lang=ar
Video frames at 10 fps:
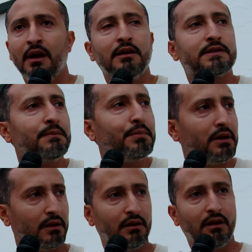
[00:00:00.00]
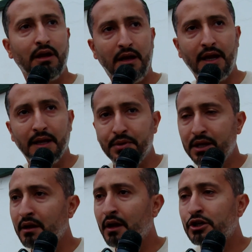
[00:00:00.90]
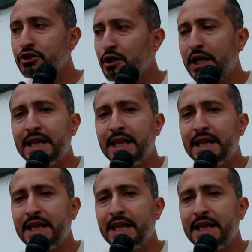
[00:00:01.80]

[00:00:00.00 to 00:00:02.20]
يسب اللاعبين دونك